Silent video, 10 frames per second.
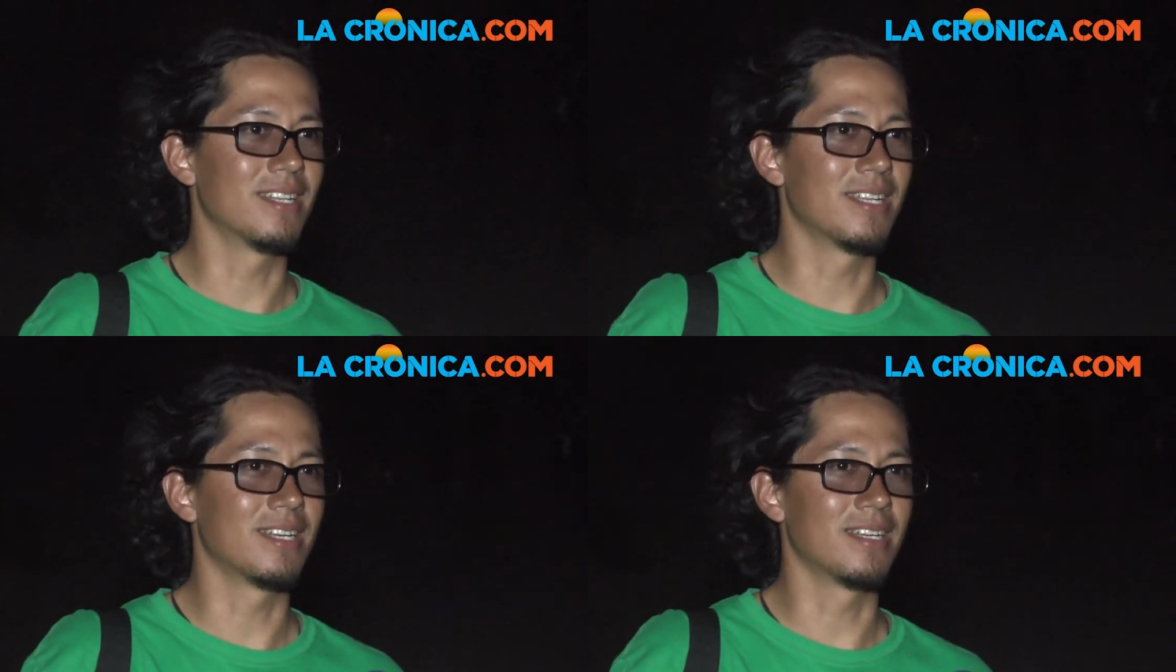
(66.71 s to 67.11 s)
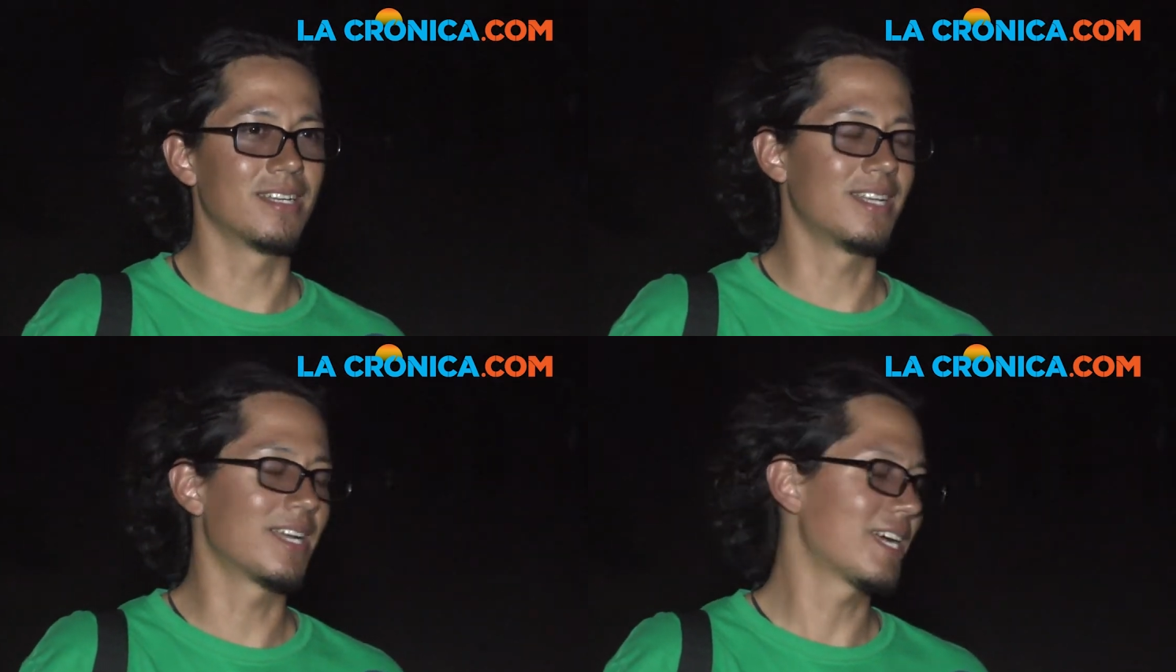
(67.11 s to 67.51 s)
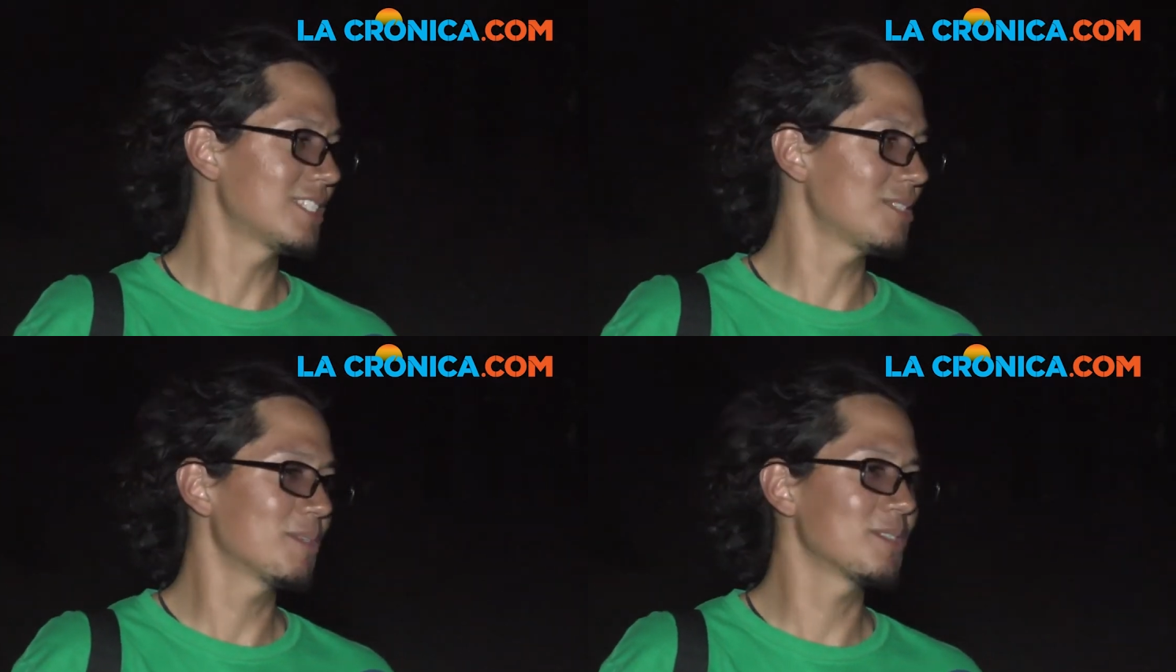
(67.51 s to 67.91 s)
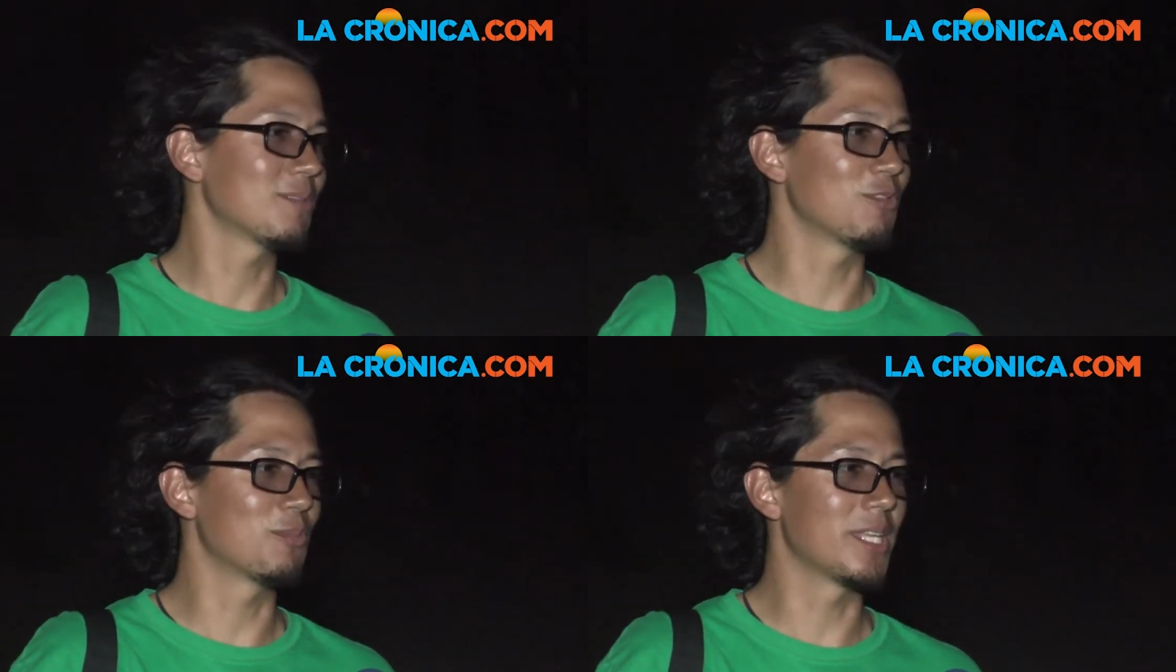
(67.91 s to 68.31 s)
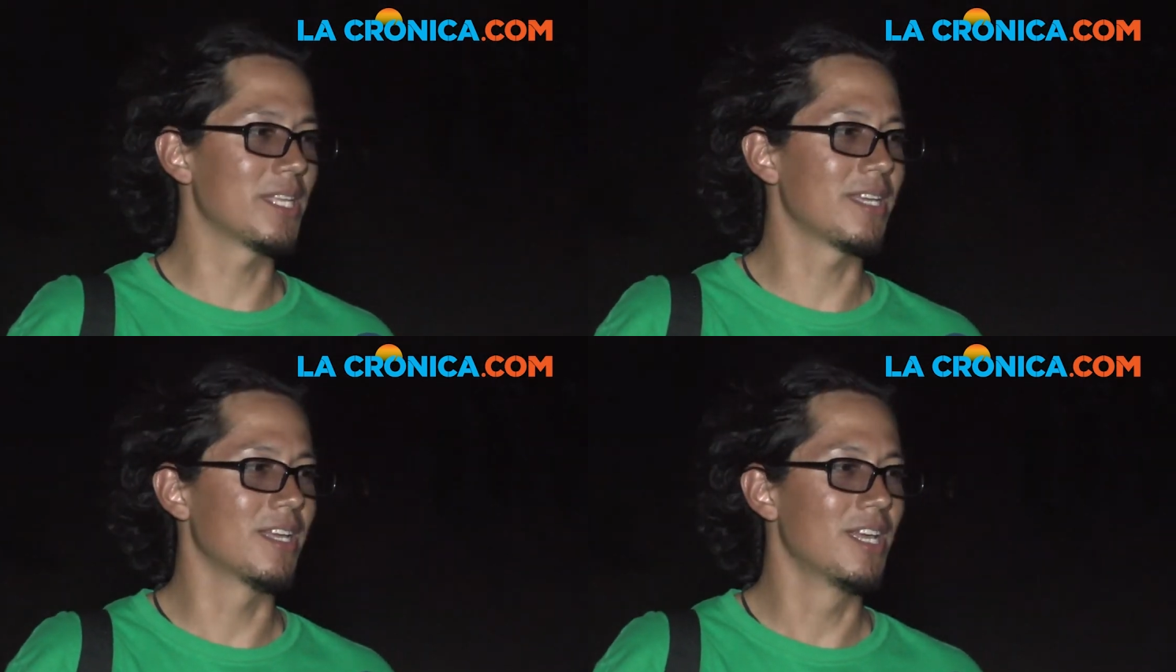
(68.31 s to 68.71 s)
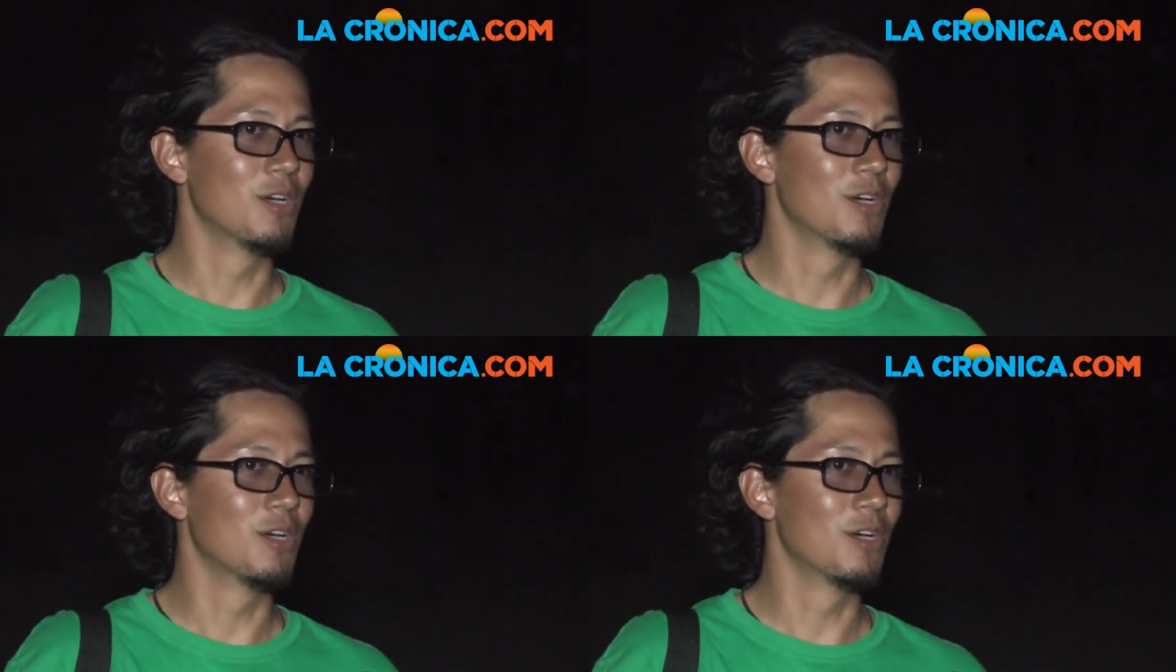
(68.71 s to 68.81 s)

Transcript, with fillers: la, casa, pues los puede